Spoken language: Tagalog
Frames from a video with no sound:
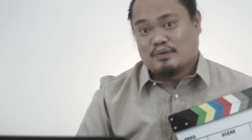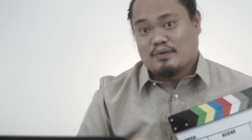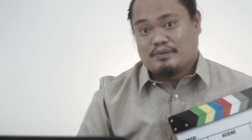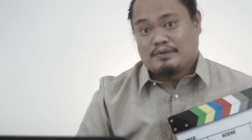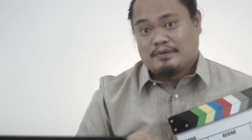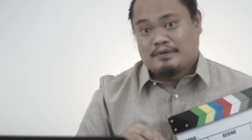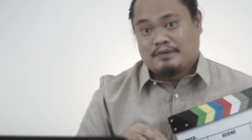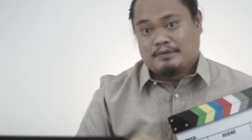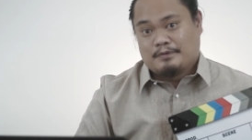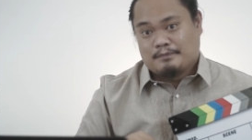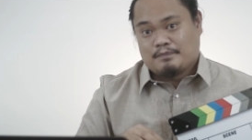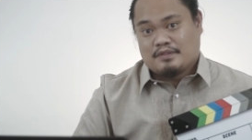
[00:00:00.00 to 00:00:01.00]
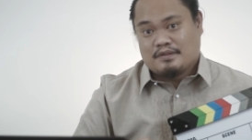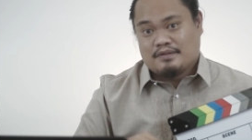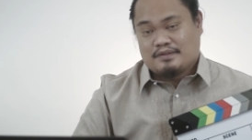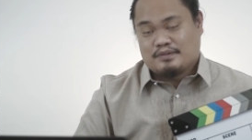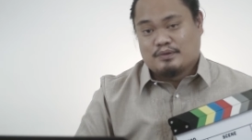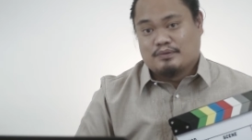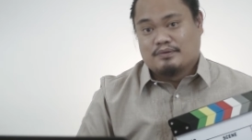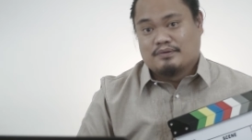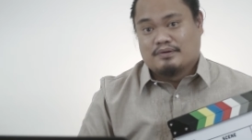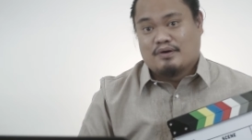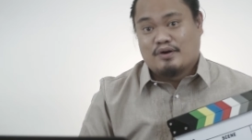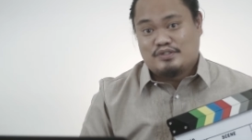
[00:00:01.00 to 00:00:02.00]
tong, tong
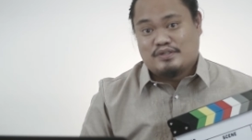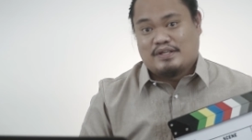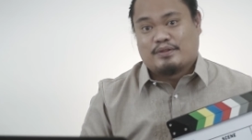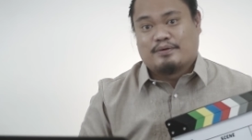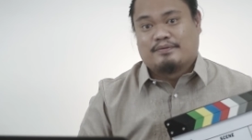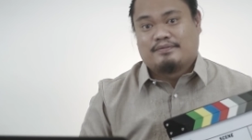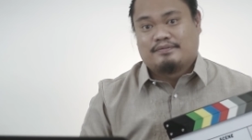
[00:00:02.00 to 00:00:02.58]
audio nito.